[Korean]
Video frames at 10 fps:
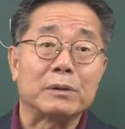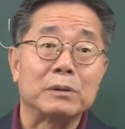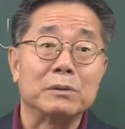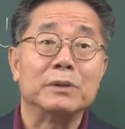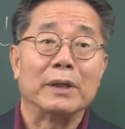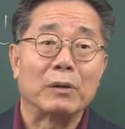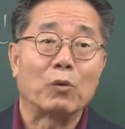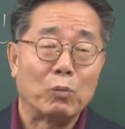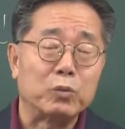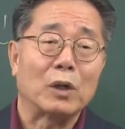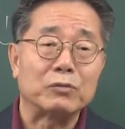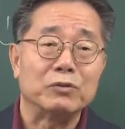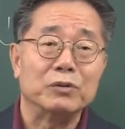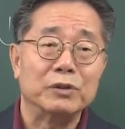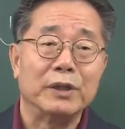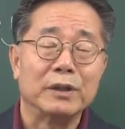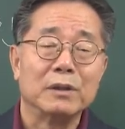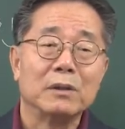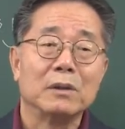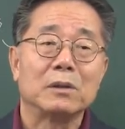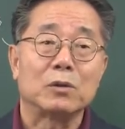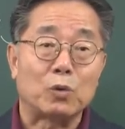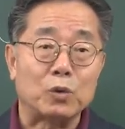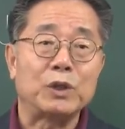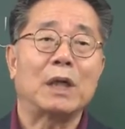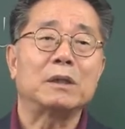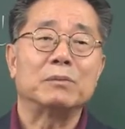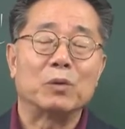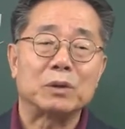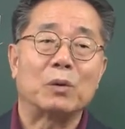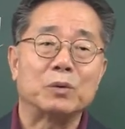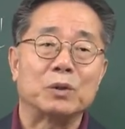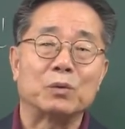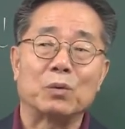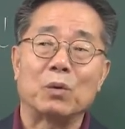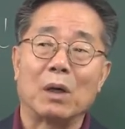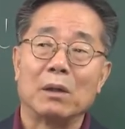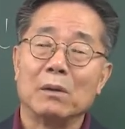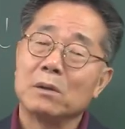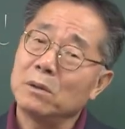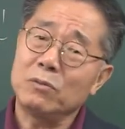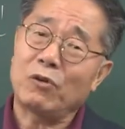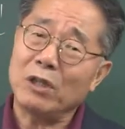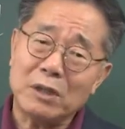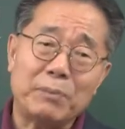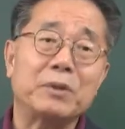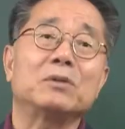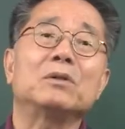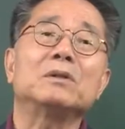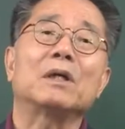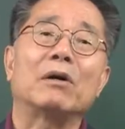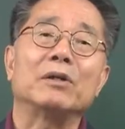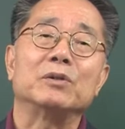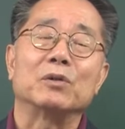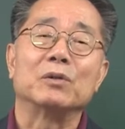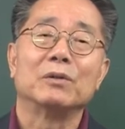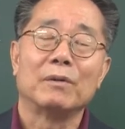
크는데 공부도 할 수 있는데 그 도시락을 모사올 뭐 정도가 그건 굉장히 비극적인 상황이죠.